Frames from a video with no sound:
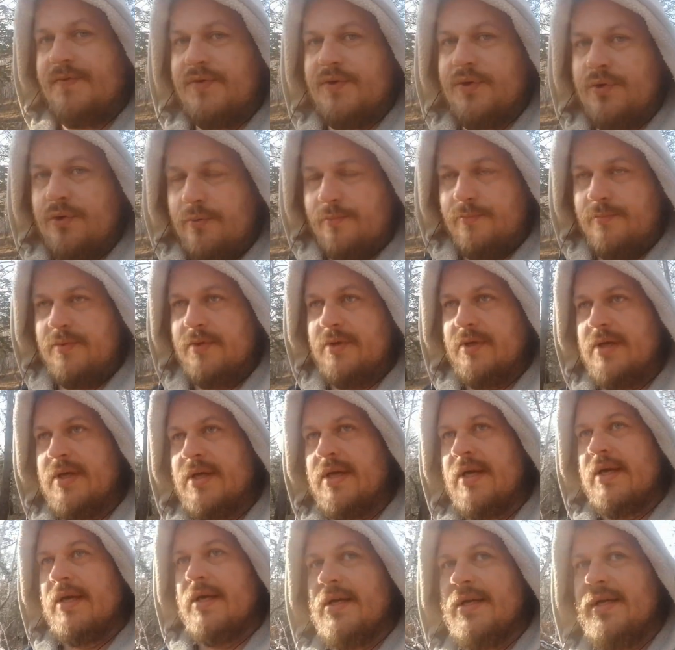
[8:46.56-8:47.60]
во всем
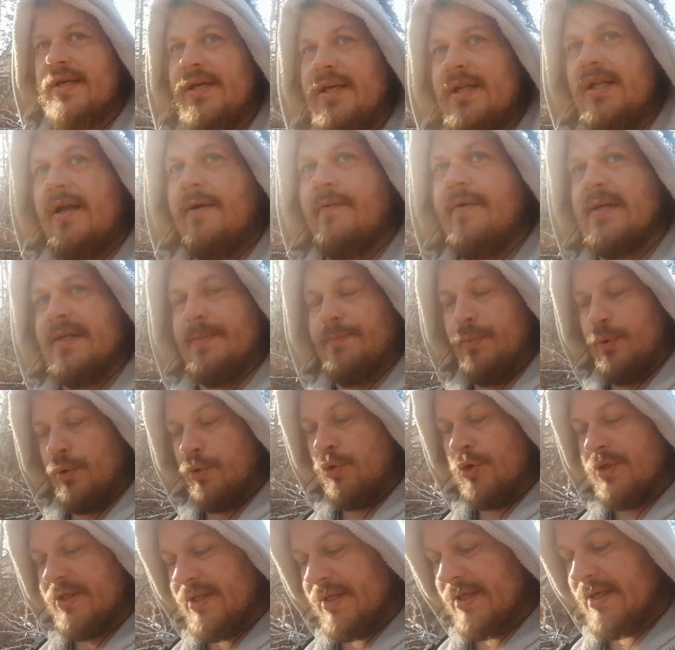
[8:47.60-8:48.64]
и для вас
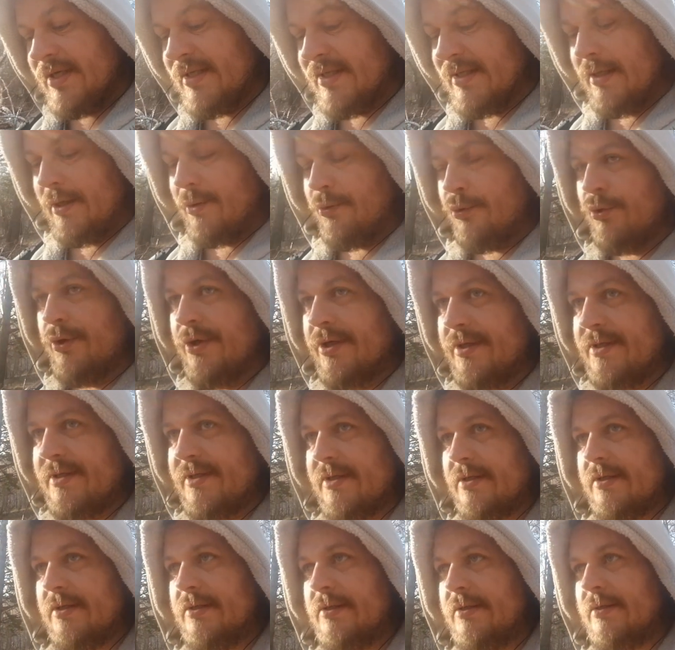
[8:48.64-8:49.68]
просто
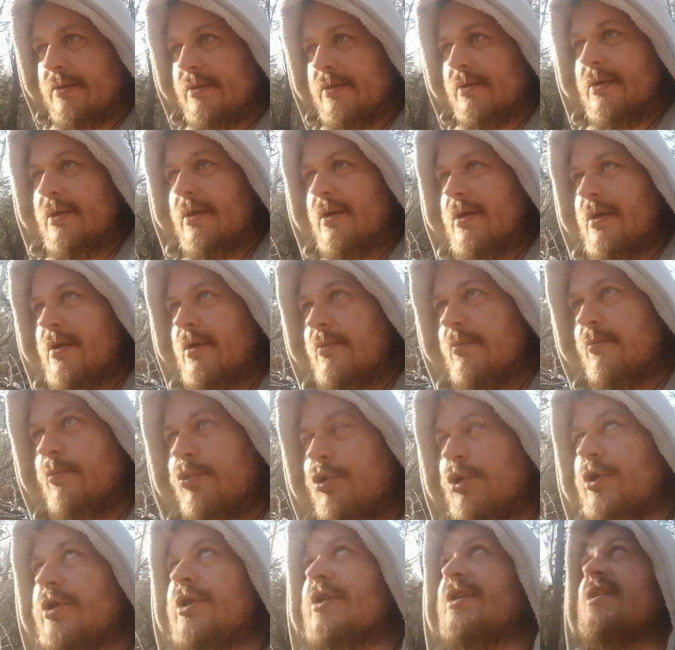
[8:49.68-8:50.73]
раскроется,
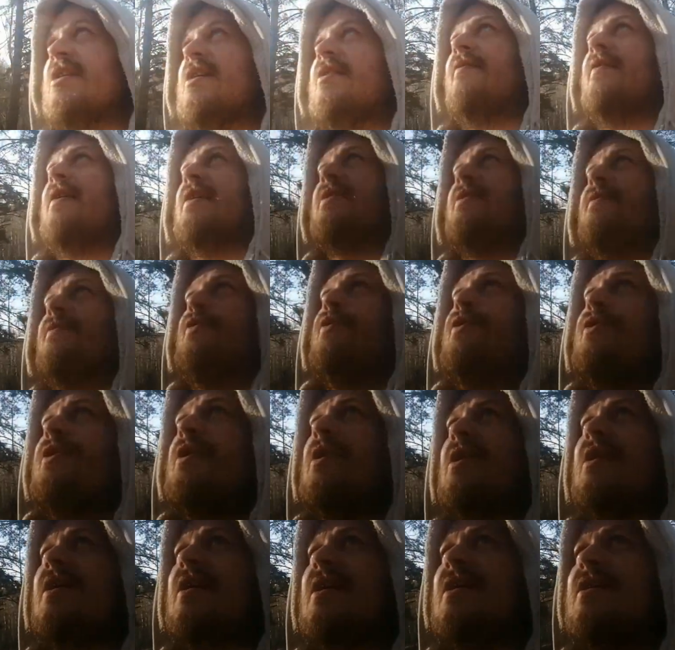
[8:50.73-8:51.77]
будет раскрываться все
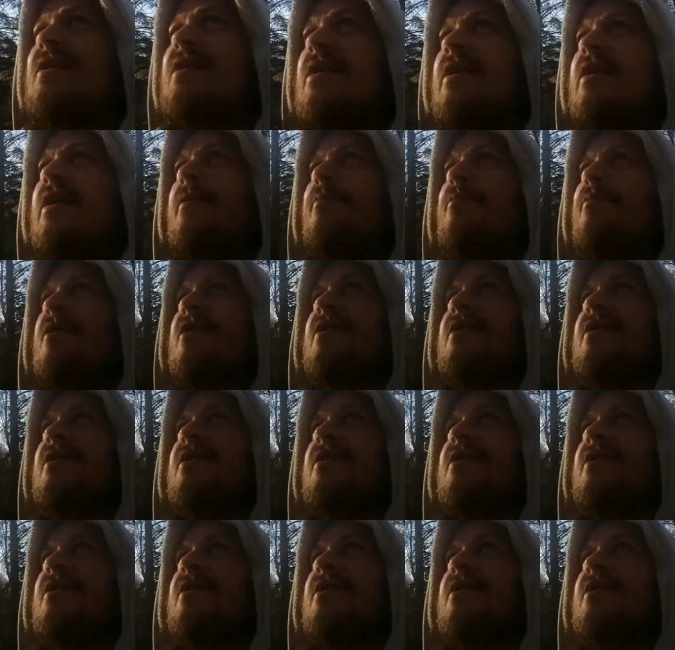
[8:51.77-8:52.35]
сильнее и сильнее